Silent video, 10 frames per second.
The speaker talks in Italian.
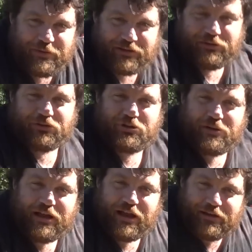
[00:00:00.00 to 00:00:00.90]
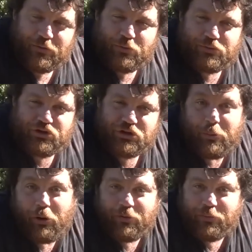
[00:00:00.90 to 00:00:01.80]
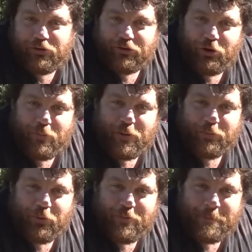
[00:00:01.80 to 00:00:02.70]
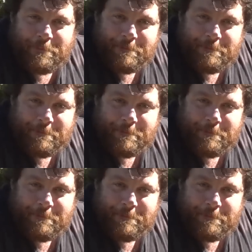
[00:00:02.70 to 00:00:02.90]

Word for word: mettendoci magari anche un cuscino morbido in gomma piuma